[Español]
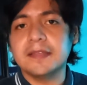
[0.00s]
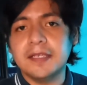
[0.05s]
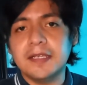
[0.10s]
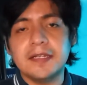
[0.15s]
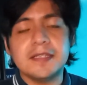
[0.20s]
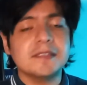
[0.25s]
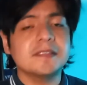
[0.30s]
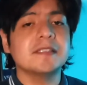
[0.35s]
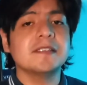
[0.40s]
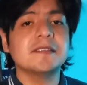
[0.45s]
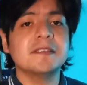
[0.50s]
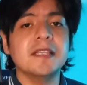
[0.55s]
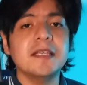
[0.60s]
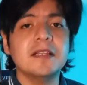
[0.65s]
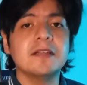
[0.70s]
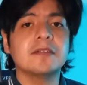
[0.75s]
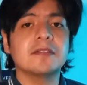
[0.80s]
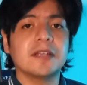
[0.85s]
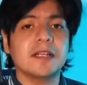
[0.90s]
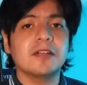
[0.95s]
tiene ese
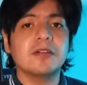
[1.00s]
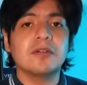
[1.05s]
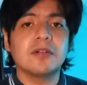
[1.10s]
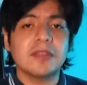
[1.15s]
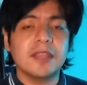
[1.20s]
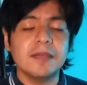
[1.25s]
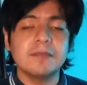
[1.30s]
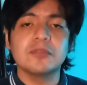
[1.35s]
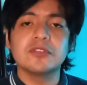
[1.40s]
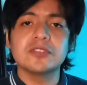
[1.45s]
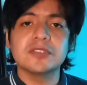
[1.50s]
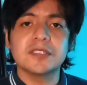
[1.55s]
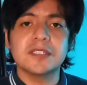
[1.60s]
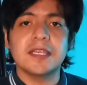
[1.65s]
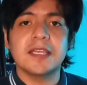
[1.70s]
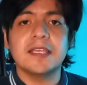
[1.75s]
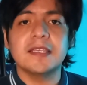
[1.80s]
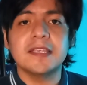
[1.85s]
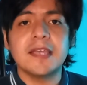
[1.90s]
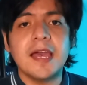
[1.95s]
estilo recordemos
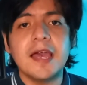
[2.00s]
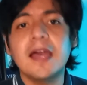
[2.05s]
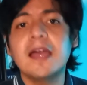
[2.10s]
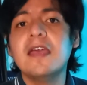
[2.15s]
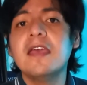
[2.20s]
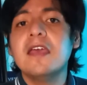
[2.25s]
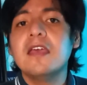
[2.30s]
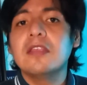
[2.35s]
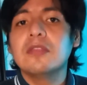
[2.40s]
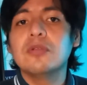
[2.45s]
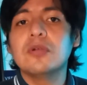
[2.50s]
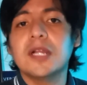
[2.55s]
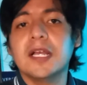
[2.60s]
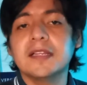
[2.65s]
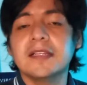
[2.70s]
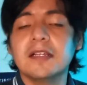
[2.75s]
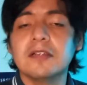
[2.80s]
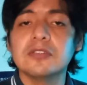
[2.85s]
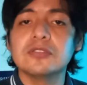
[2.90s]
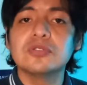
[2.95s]
que ya
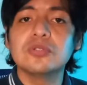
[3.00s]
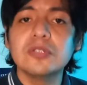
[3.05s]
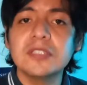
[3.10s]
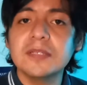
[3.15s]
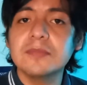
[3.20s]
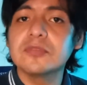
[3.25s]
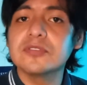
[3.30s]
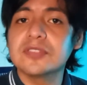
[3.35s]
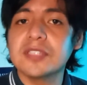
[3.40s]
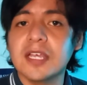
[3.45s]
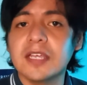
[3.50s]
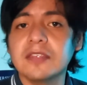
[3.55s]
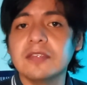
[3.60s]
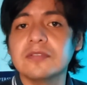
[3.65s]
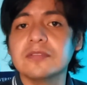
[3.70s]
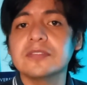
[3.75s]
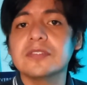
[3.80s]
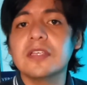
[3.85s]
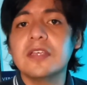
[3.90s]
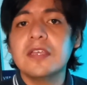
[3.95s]
durante los últimos
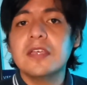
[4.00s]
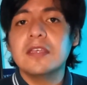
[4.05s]
años